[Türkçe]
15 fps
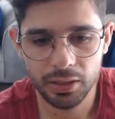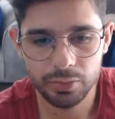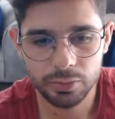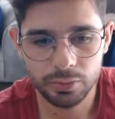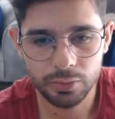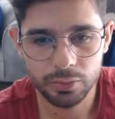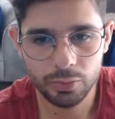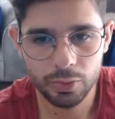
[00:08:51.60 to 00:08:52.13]

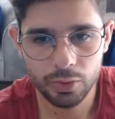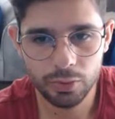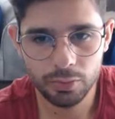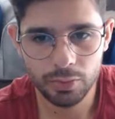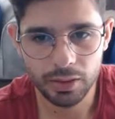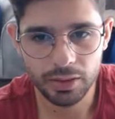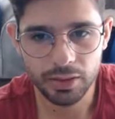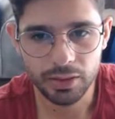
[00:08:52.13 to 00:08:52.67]
sunumu
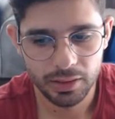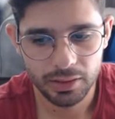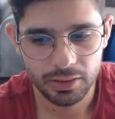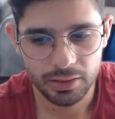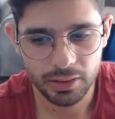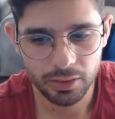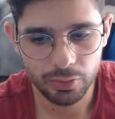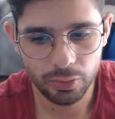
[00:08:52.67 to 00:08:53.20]
olmadı.
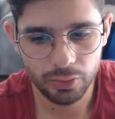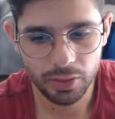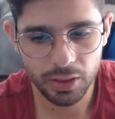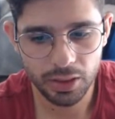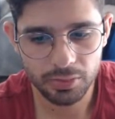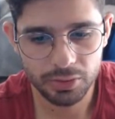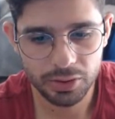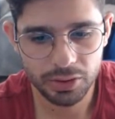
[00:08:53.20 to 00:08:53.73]
Sanki
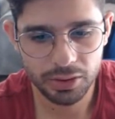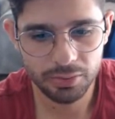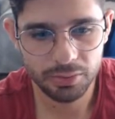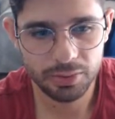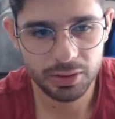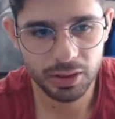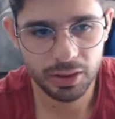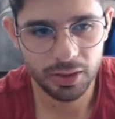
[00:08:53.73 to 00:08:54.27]
online'mış gibi
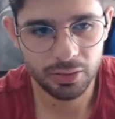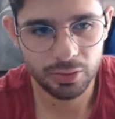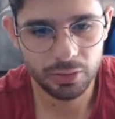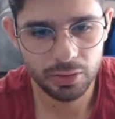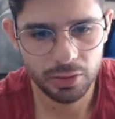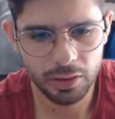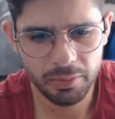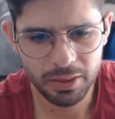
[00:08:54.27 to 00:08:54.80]
bir şeyler
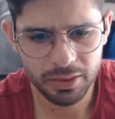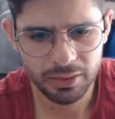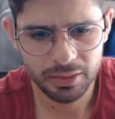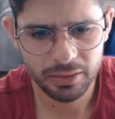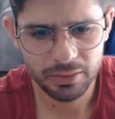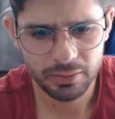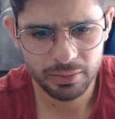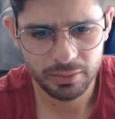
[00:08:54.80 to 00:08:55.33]
oluyor ama
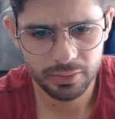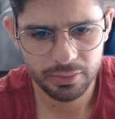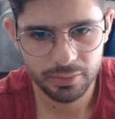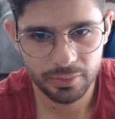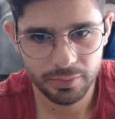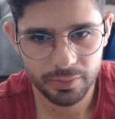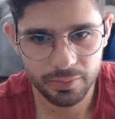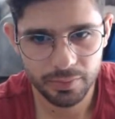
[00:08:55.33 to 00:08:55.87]

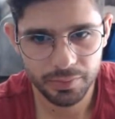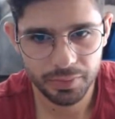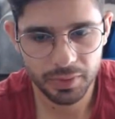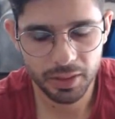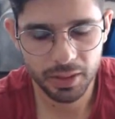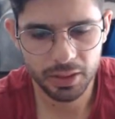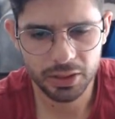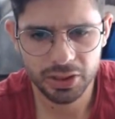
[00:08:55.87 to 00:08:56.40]

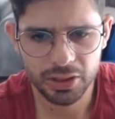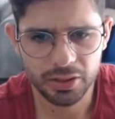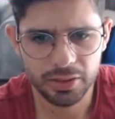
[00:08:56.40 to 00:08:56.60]
karışık.